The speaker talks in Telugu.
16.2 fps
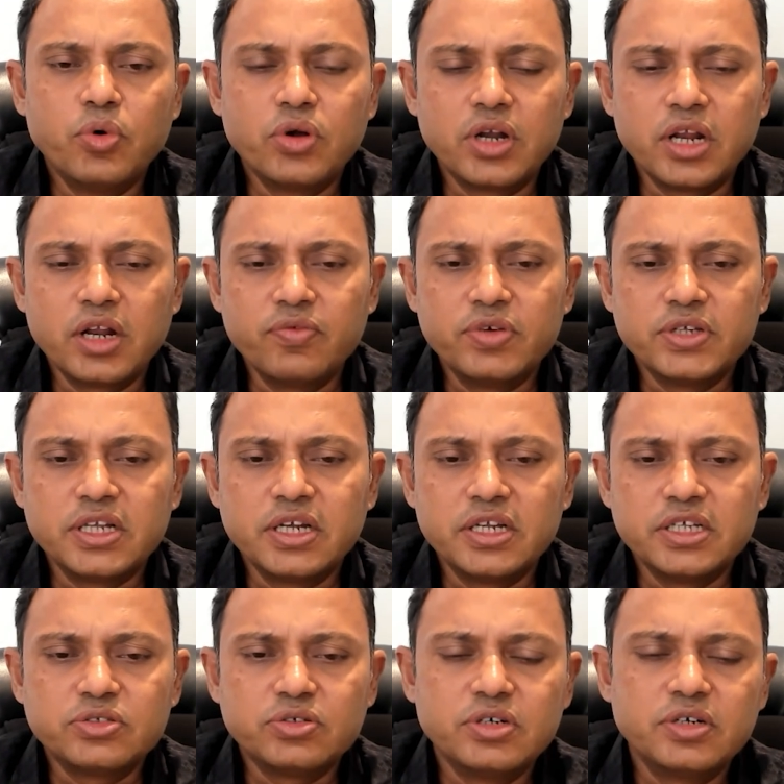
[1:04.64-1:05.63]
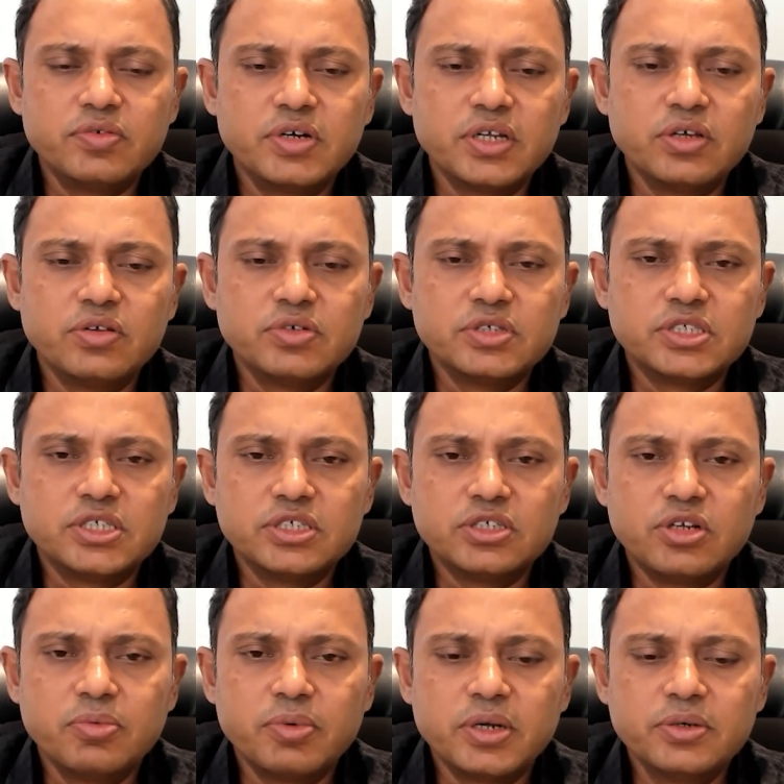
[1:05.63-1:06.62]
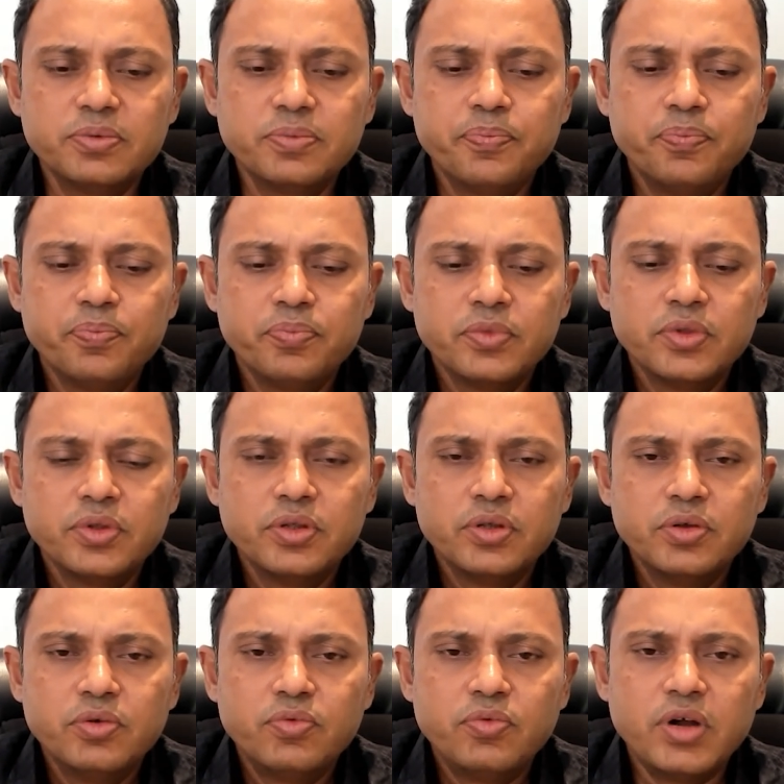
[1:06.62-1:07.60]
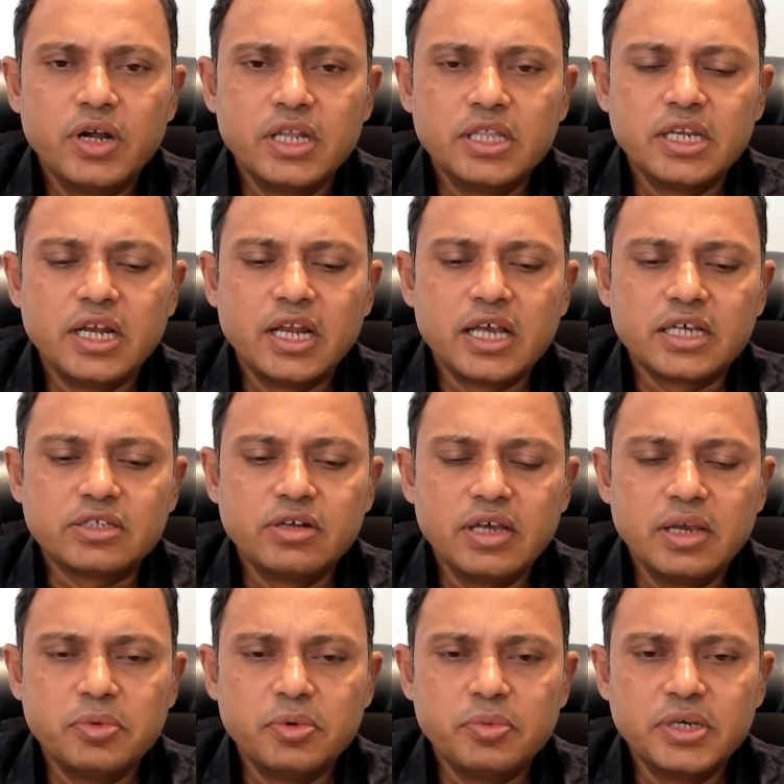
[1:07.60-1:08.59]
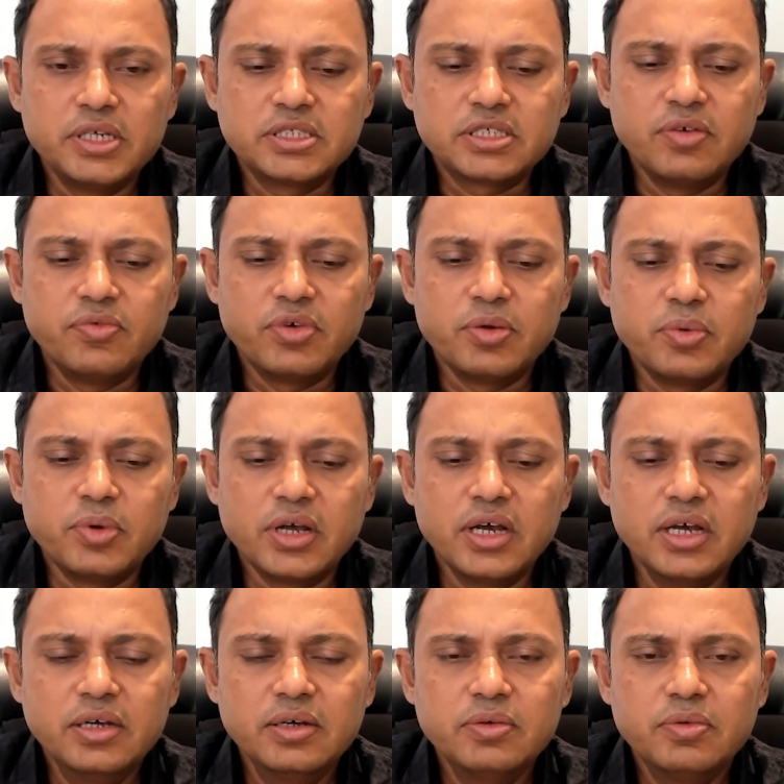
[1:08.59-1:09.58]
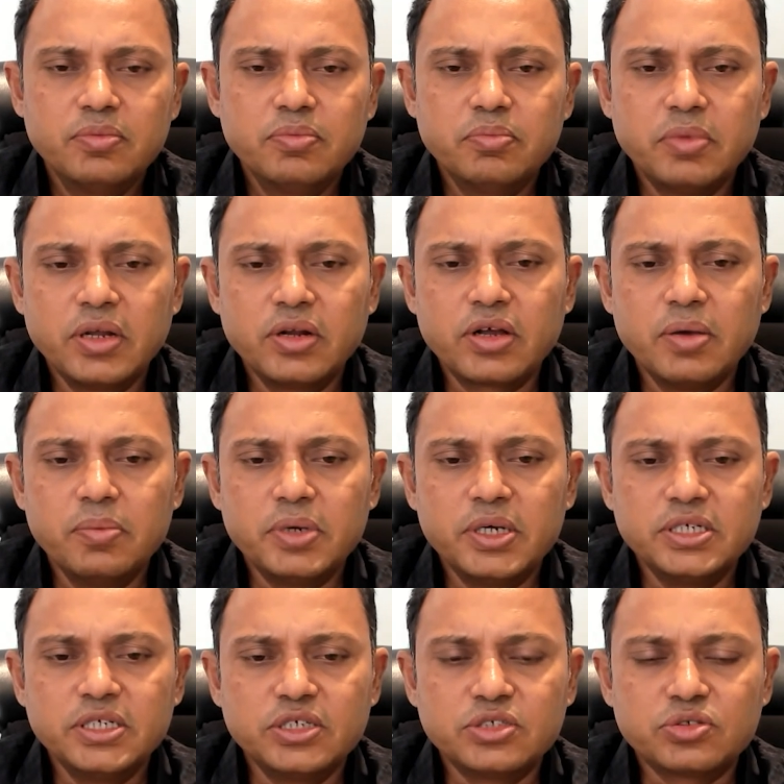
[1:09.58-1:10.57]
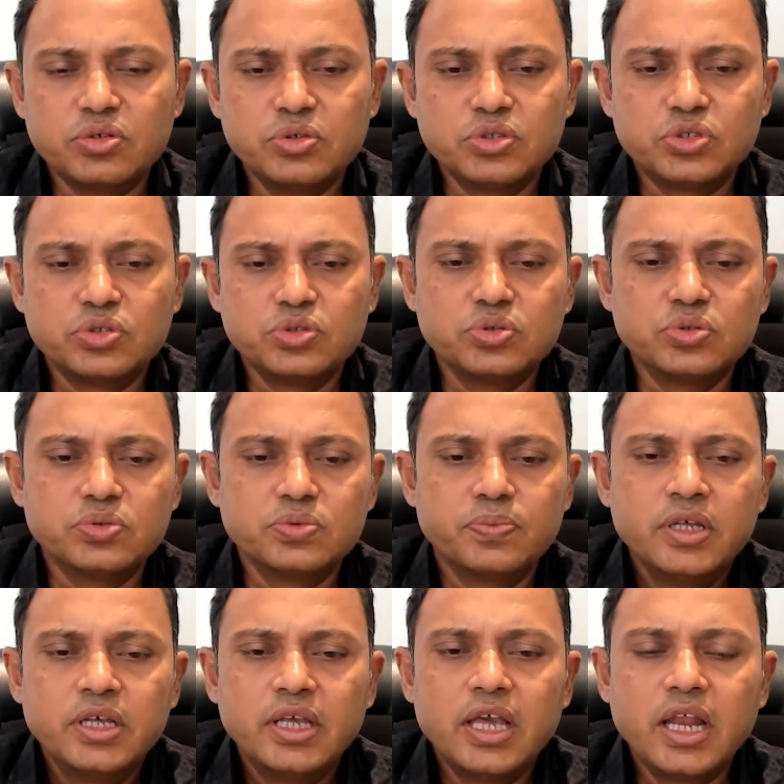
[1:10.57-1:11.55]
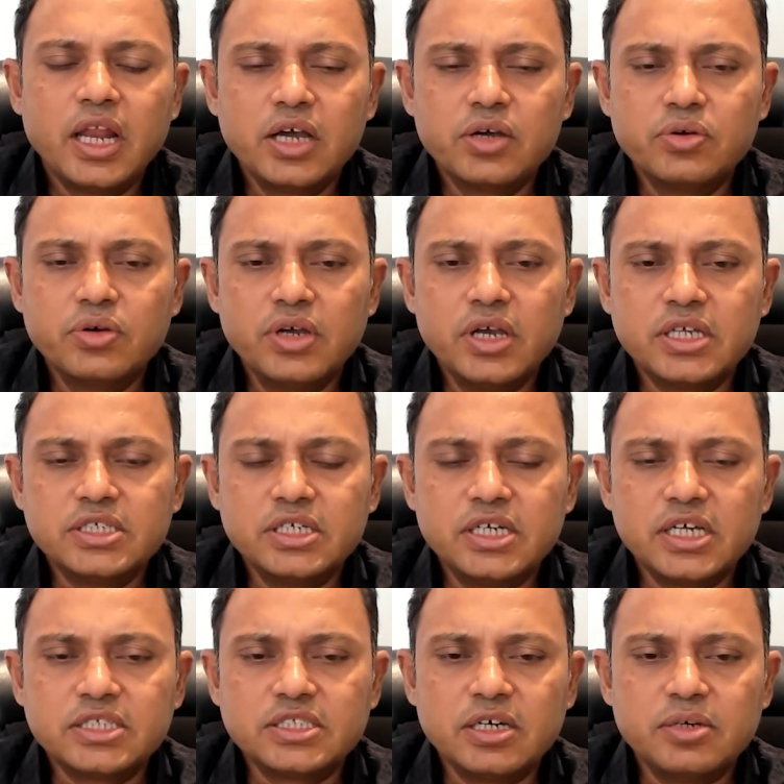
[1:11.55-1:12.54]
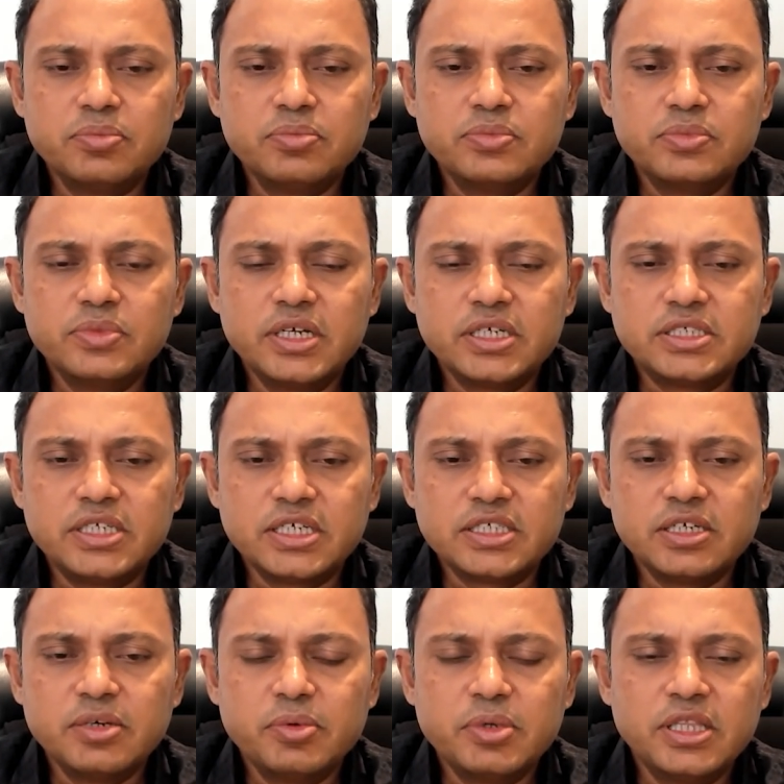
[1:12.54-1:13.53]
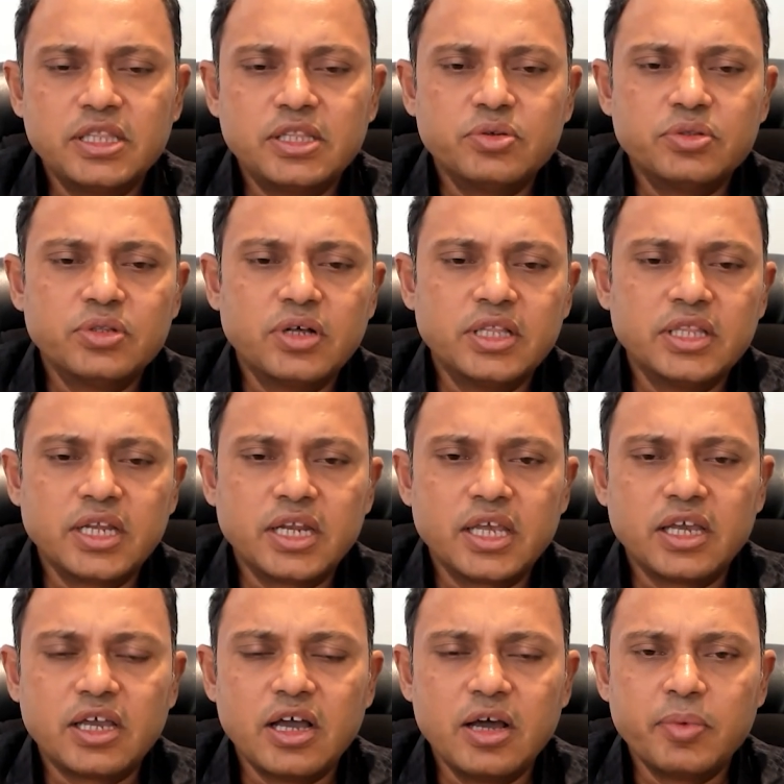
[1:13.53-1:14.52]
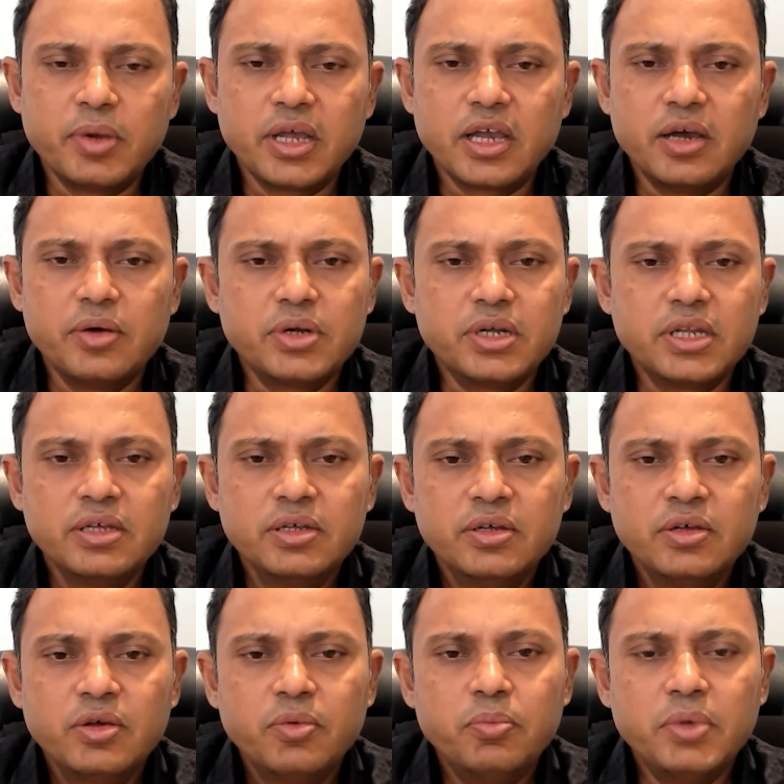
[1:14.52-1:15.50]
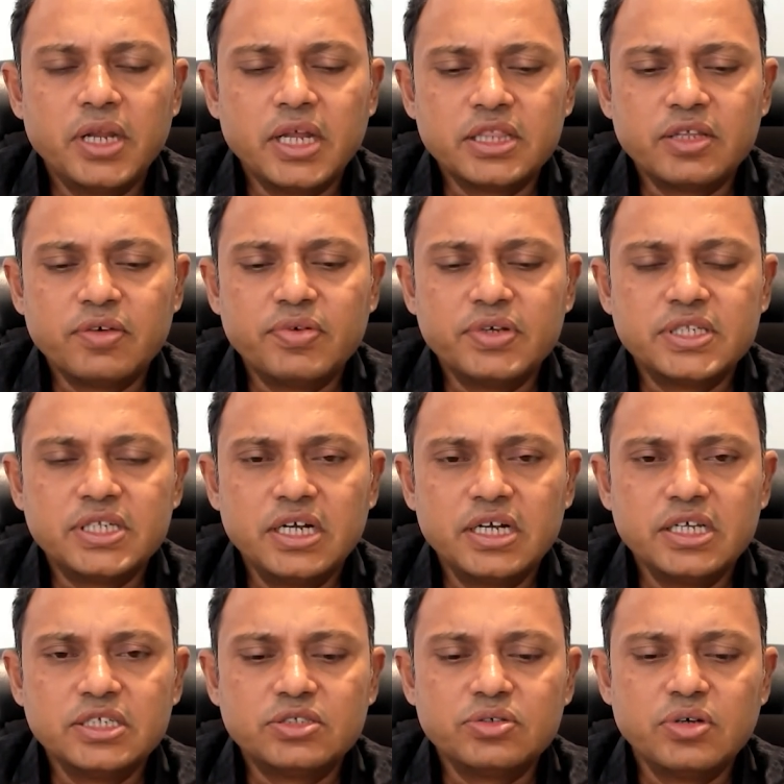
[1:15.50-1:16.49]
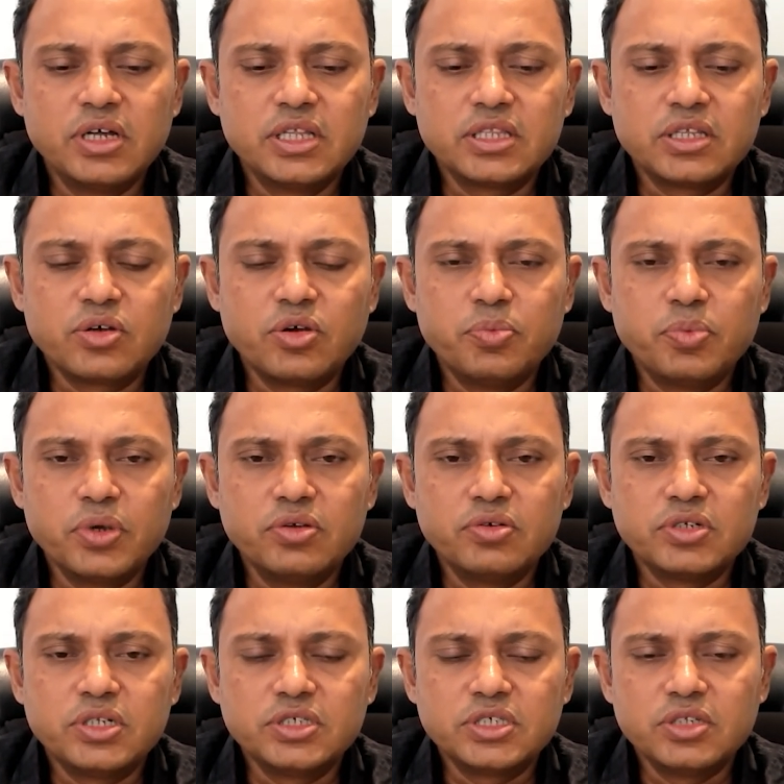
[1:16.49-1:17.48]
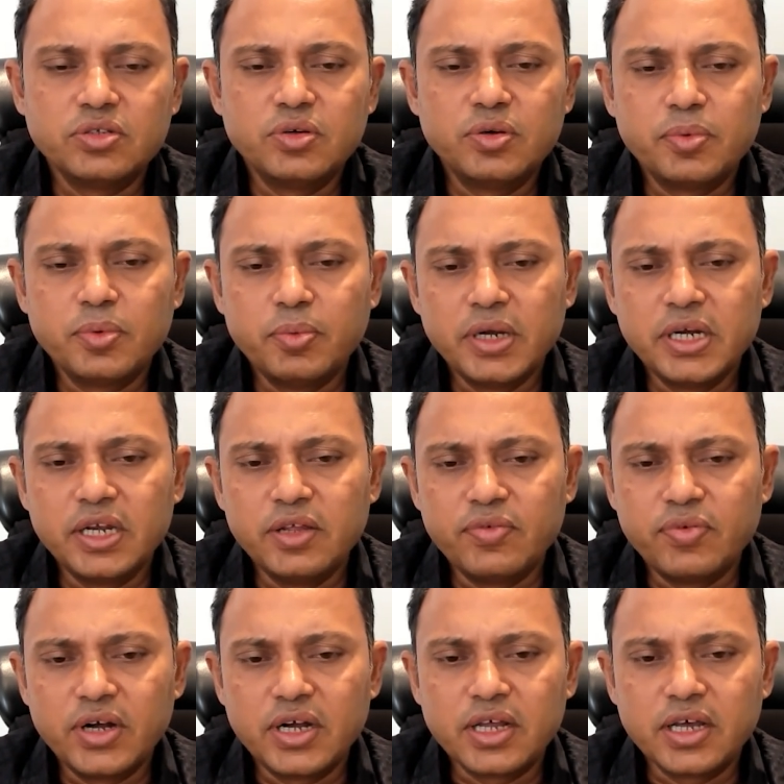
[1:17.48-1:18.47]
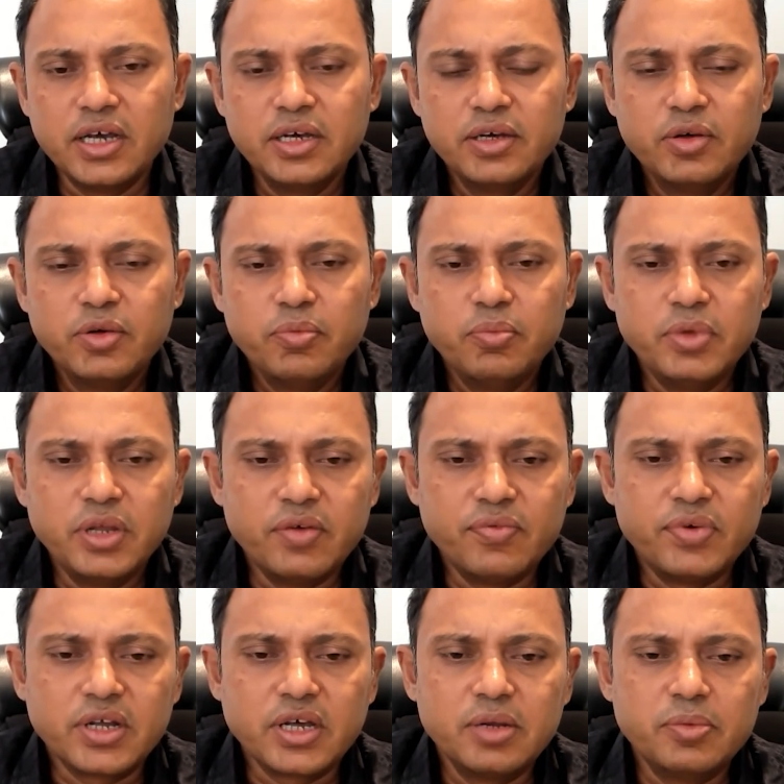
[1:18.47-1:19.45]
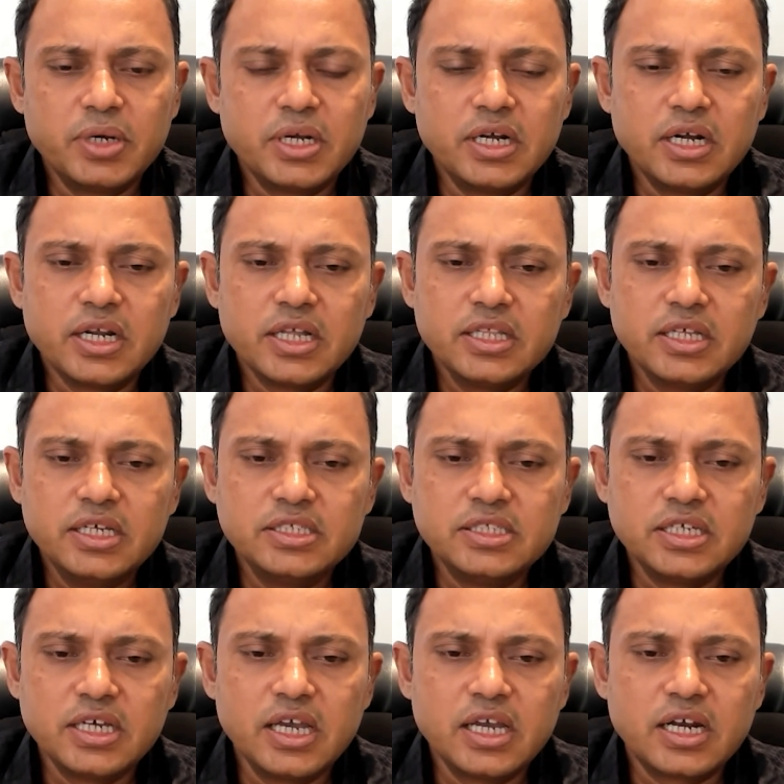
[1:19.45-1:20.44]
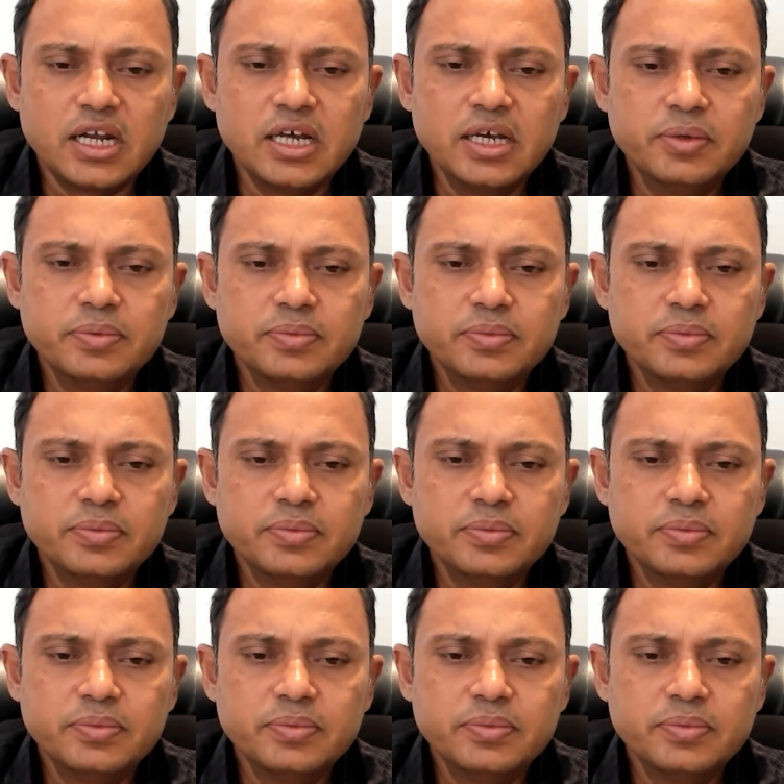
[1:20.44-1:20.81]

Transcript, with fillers: మోడర్న్ ఫెసిలిటీస్ ఉన్నటువంటి యూనివర్సిటీస్లో మనం ఫార్టీ త్రీ ల్యాక్స్లో ఎంబీబీఎస్ కంఫర్టబుల్గా మనం కంప్లీట్ చేసుకోవచ్చు ఎలాగో ఎగ్జిట్ ఎగ్జామ్ నెక్స్ట్ ఎగ్జామ్ ఏదైతే ఉందో అందరికీ కామనే కాబట్టి మీరు అంత ఫెసిలిటీస్ అంత గొప్ప యూనివర్సిటీలో చదివినప్పుడు బై డిఫాల్ట్గా మీరు ఎఫర్ట్ కానీ పెట్టినట్లయితే ఈజీగా ఇక్కడ